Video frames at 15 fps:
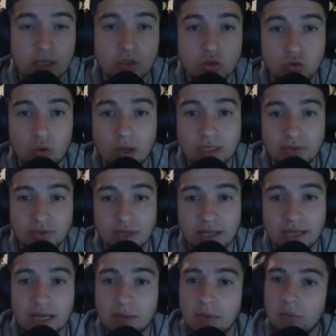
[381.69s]
soit si vous avez
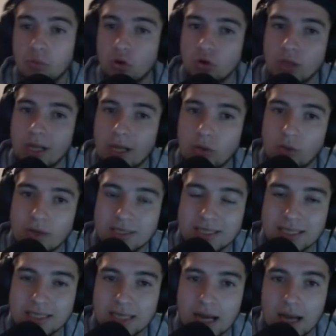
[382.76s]
des kamas, prenez l'anneau
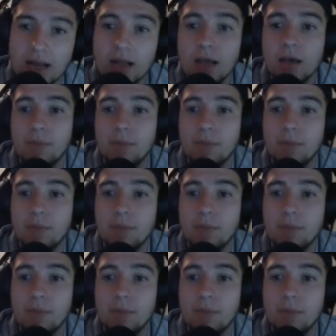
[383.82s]
ancestral,